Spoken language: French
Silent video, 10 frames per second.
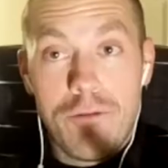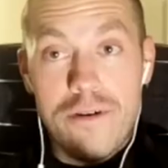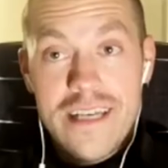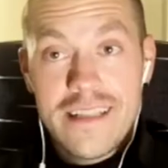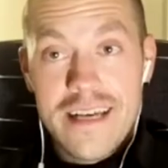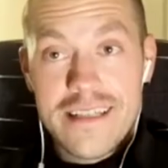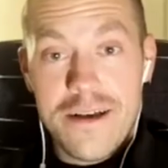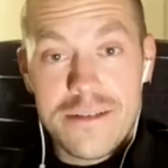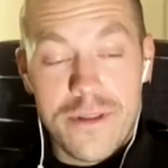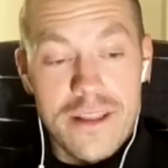dans un certain
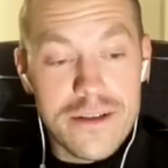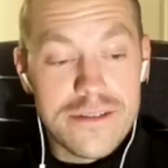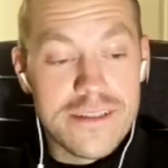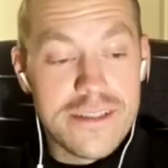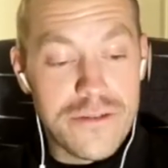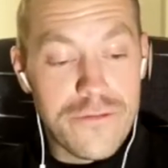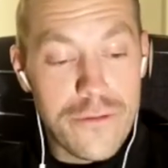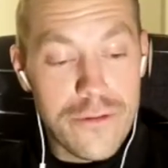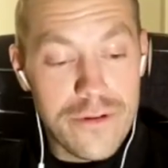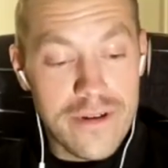sens. Peut-être que tu dis, je
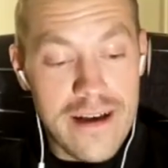veux